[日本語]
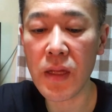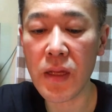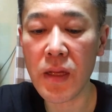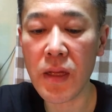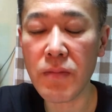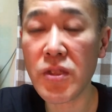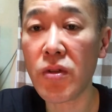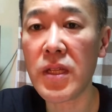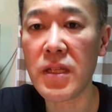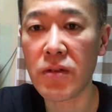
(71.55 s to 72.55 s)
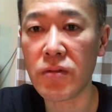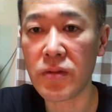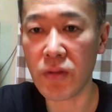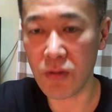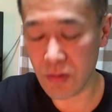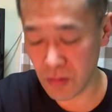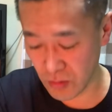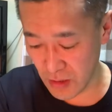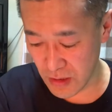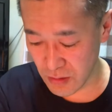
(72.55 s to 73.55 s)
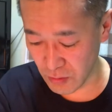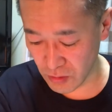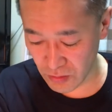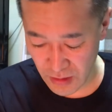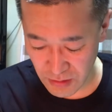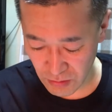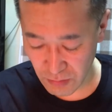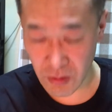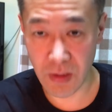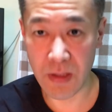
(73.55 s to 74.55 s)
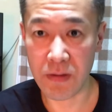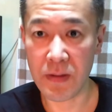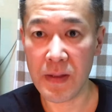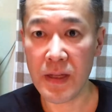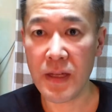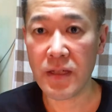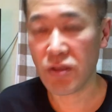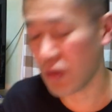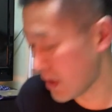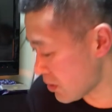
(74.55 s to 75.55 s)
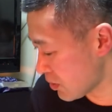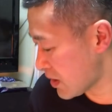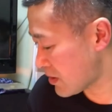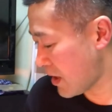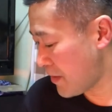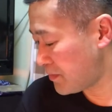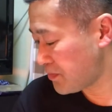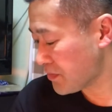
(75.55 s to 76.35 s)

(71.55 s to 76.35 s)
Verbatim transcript: えー、味噌にんにくということでいつもと同じようなものですそれとですね